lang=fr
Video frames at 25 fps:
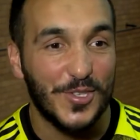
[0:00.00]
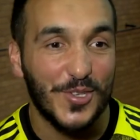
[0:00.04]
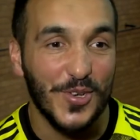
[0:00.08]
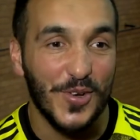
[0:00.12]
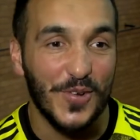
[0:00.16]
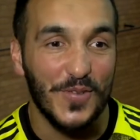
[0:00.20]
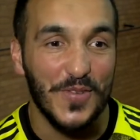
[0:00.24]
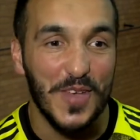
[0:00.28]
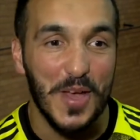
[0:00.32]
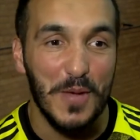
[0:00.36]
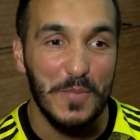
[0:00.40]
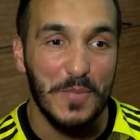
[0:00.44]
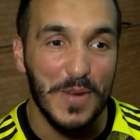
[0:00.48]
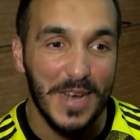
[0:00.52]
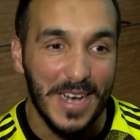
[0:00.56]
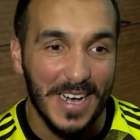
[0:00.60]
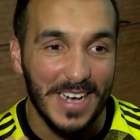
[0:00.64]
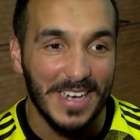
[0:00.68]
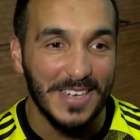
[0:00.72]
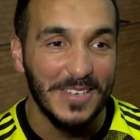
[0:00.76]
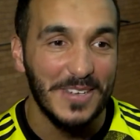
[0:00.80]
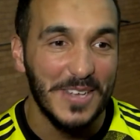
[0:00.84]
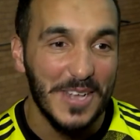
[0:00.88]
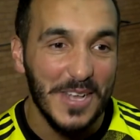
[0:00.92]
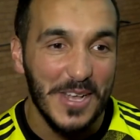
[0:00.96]
Si tu reviens
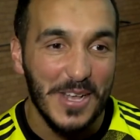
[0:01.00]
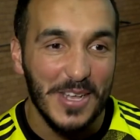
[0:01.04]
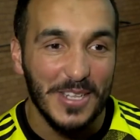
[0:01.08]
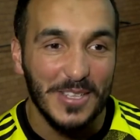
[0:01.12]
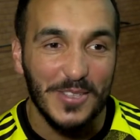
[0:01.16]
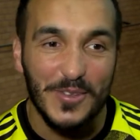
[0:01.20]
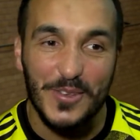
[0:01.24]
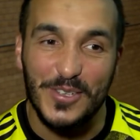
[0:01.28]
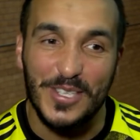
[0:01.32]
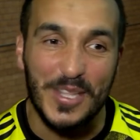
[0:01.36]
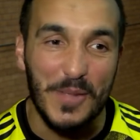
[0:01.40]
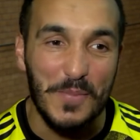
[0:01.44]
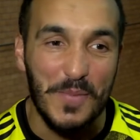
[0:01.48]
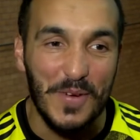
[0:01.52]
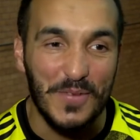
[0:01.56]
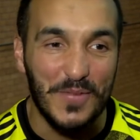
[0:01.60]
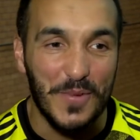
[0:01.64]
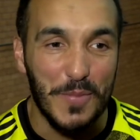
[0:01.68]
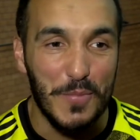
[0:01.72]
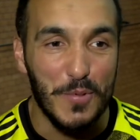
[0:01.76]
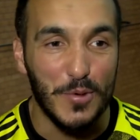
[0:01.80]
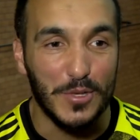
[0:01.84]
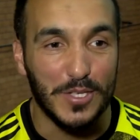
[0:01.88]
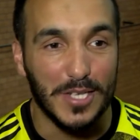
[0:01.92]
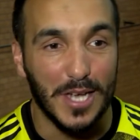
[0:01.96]
pas, donc t'es pas
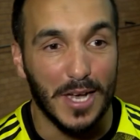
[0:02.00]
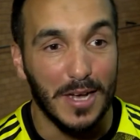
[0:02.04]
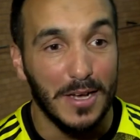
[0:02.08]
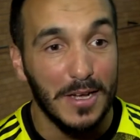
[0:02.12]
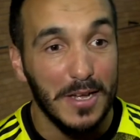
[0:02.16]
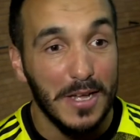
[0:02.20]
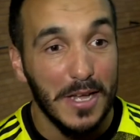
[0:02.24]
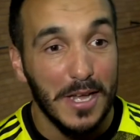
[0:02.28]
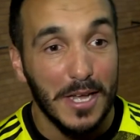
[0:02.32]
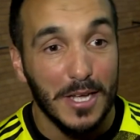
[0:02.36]
fait pour ça.